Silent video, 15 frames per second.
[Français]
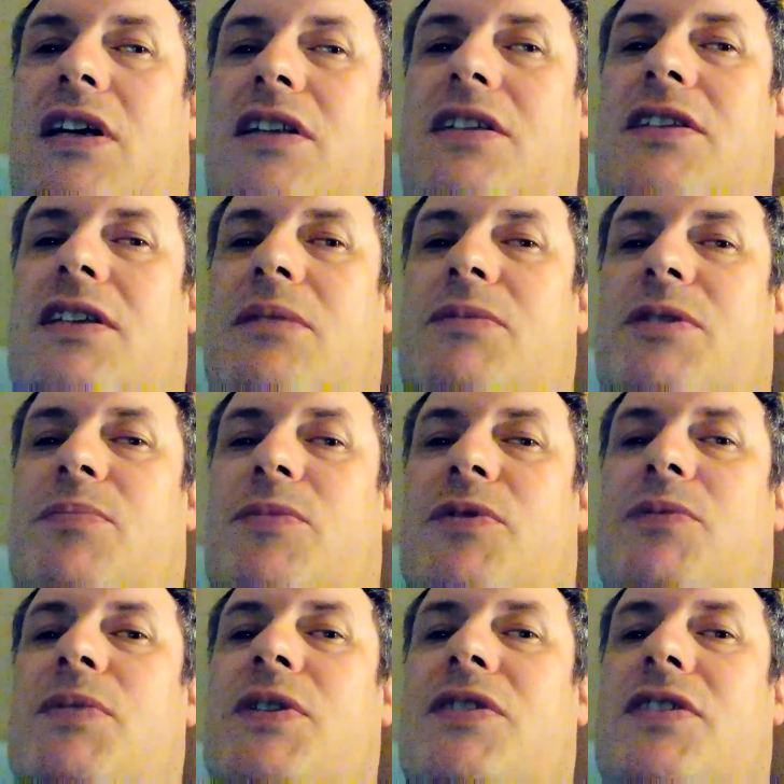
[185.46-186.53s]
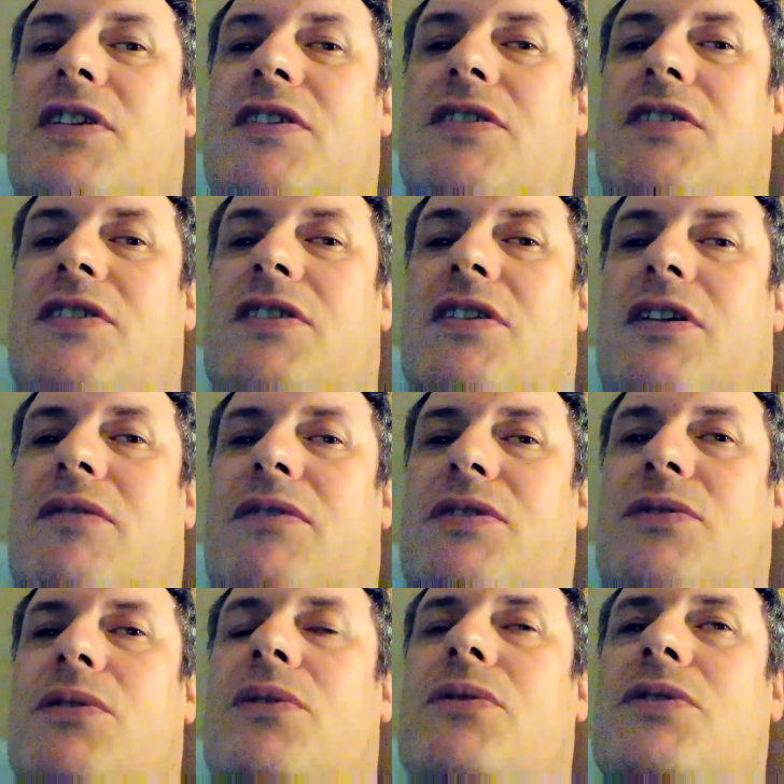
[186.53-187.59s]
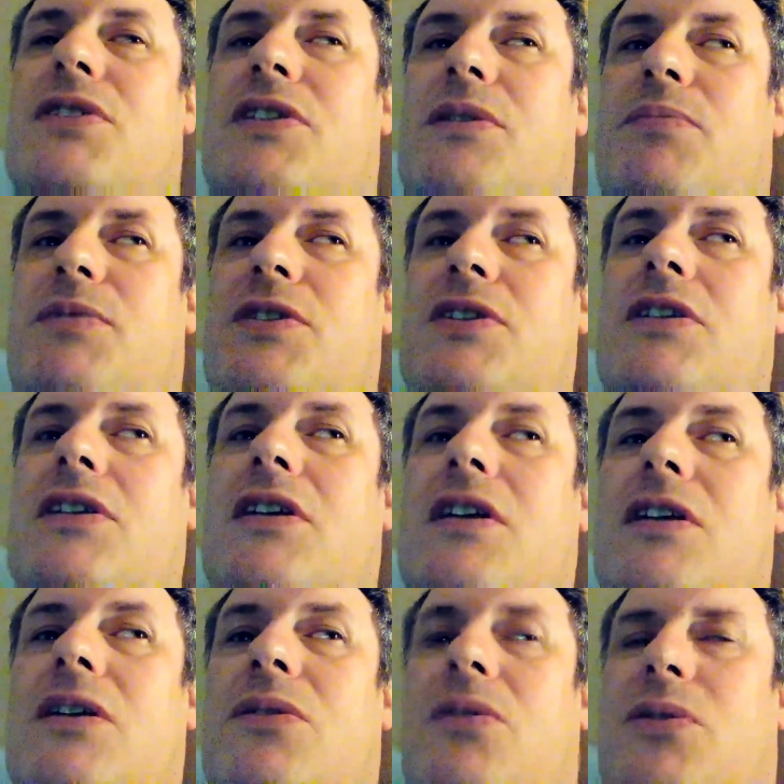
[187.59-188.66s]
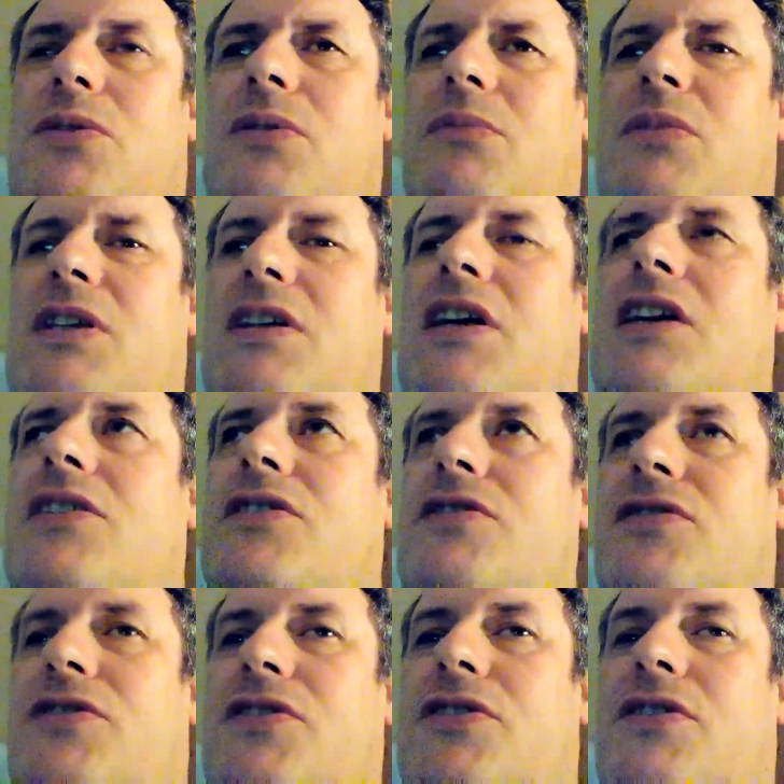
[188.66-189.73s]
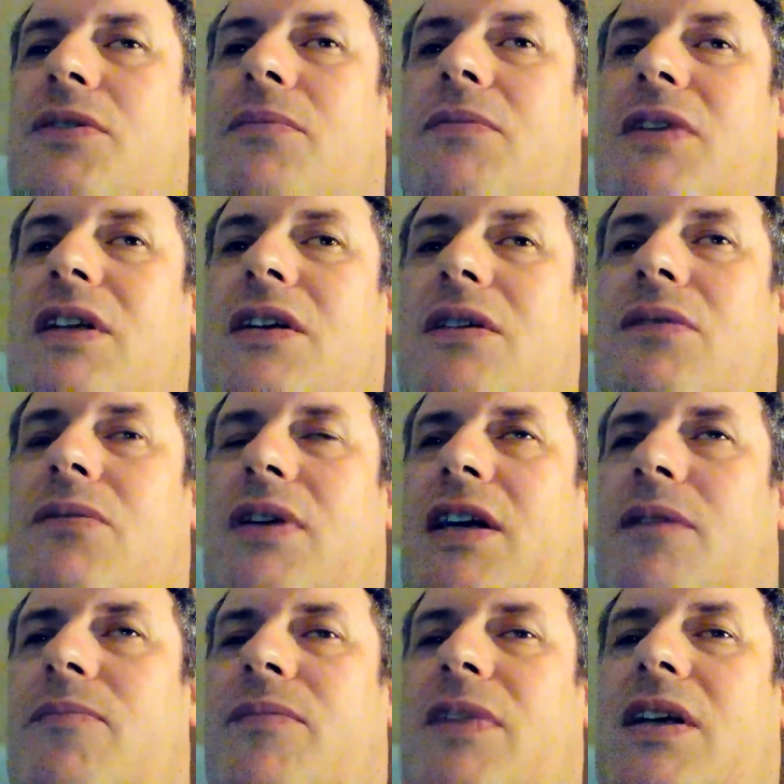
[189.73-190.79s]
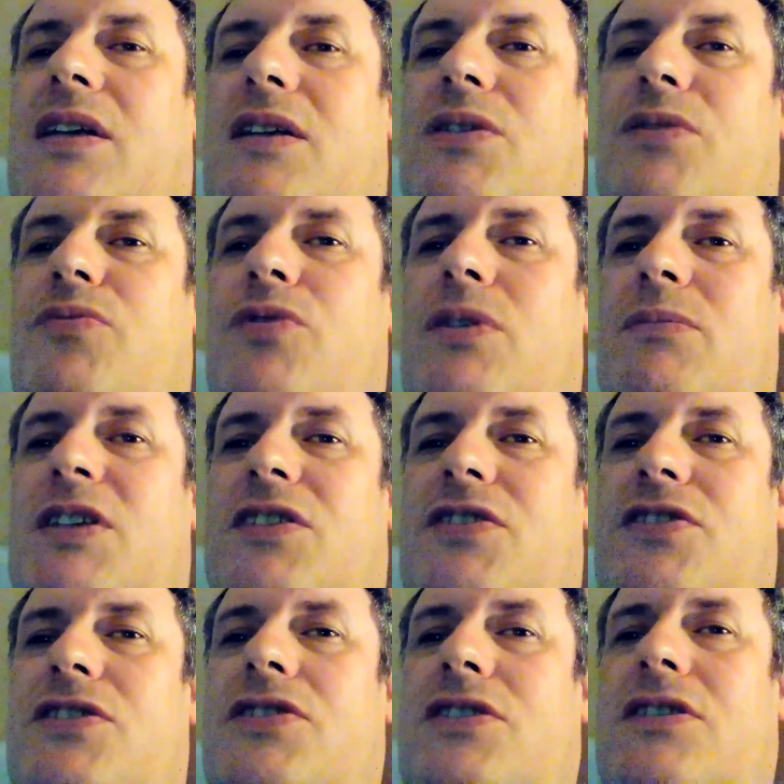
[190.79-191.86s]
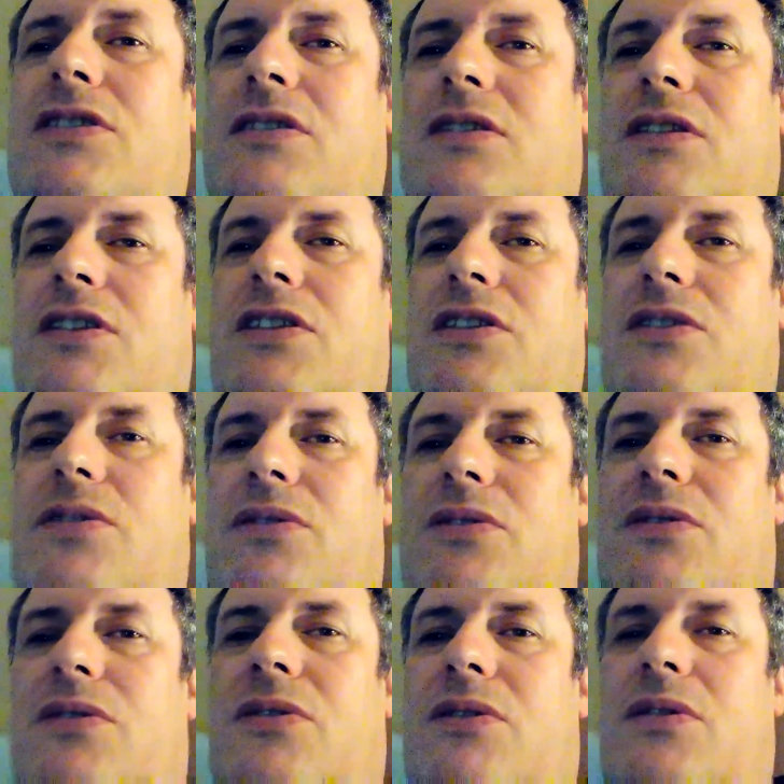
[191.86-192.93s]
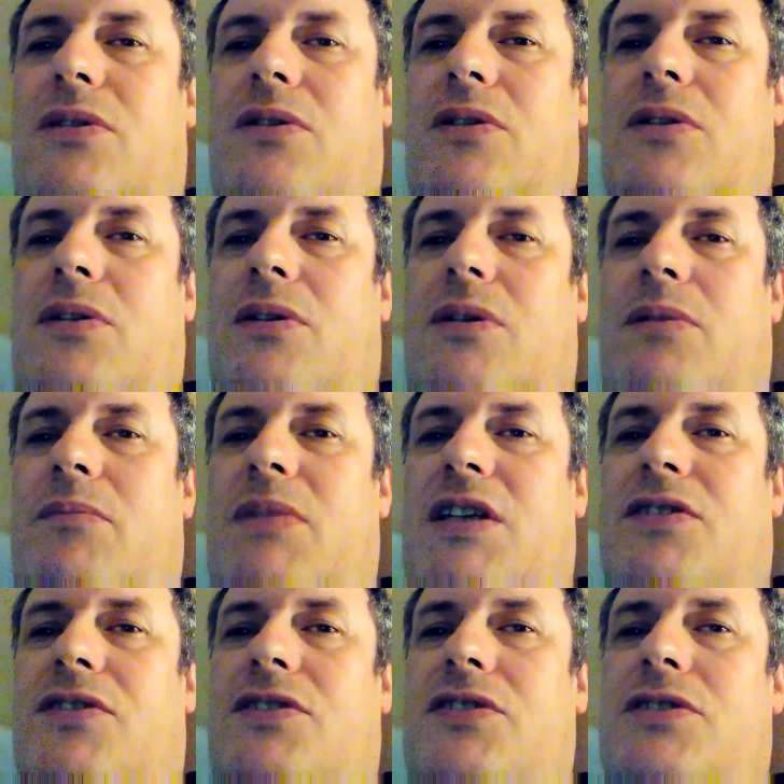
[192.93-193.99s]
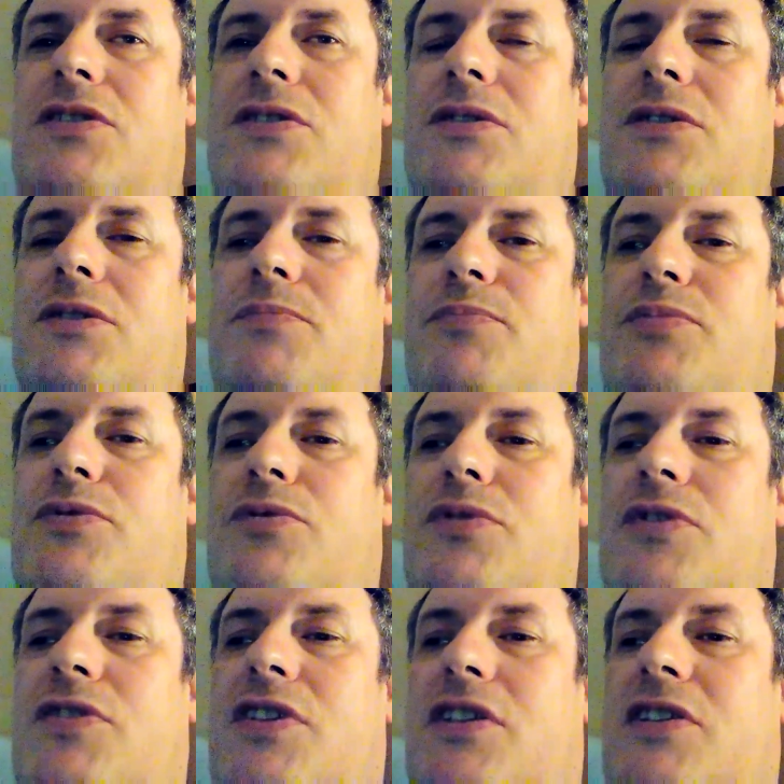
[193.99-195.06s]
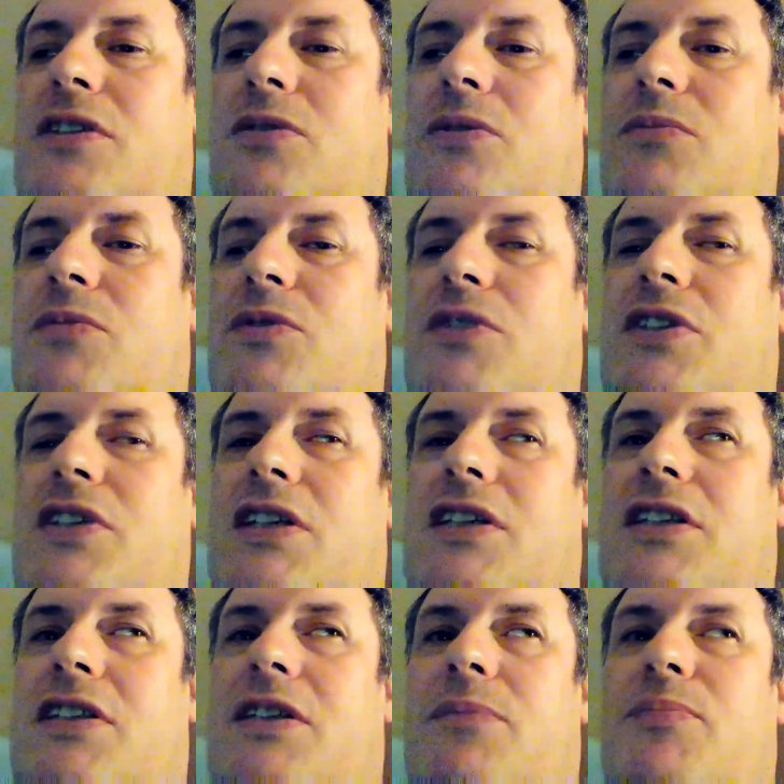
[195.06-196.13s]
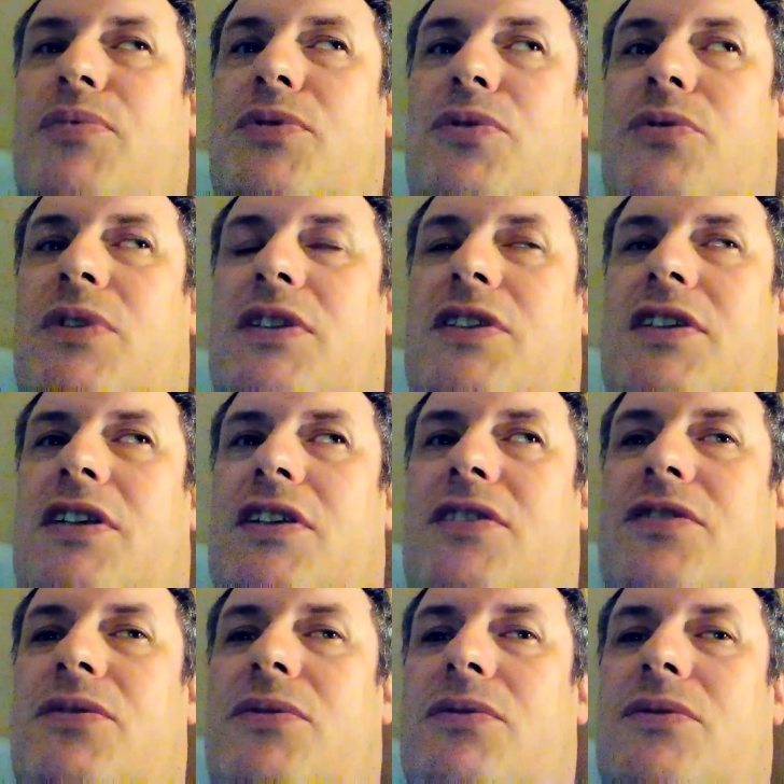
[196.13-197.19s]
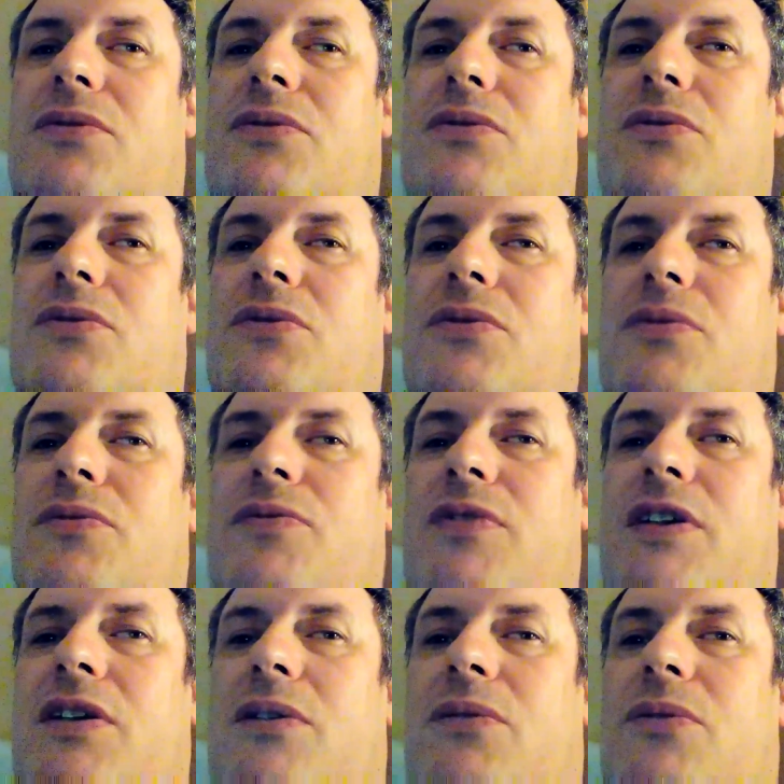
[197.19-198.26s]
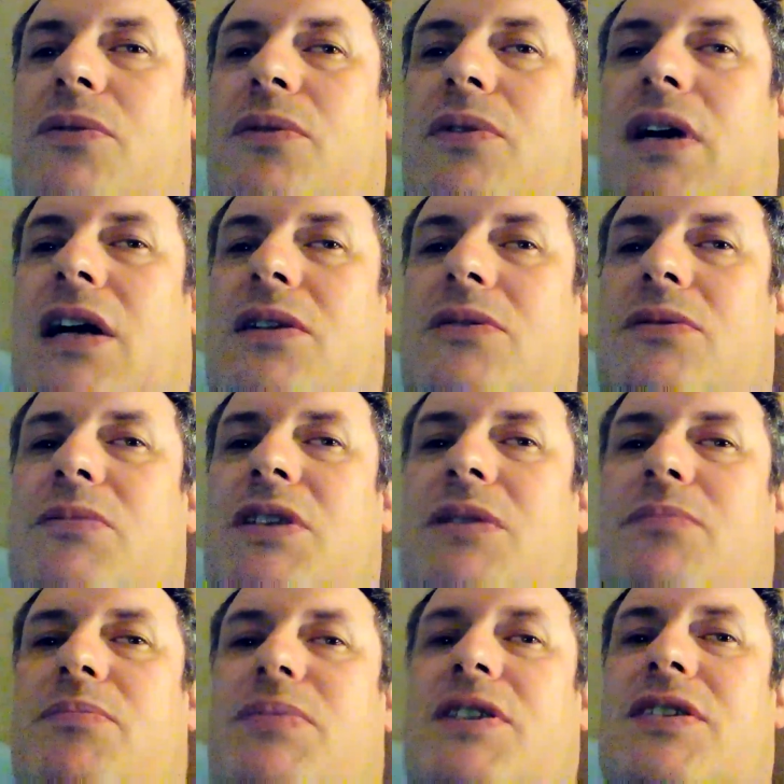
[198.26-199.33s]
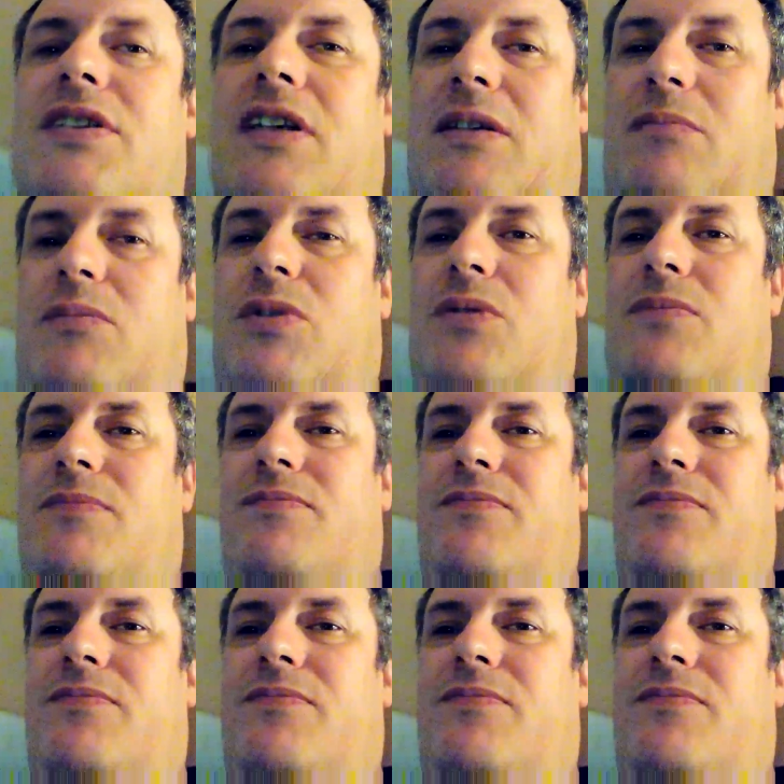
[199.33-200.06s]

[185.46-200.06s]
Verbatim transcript: un établissement spécialisé de travailleurs handicapés dans le domaine artistique. Voilà. Je vous remercie. Et euh, merci pour certains commentaires qui étaient plutôt intéressants que de se faire euh, allumer bizarrement.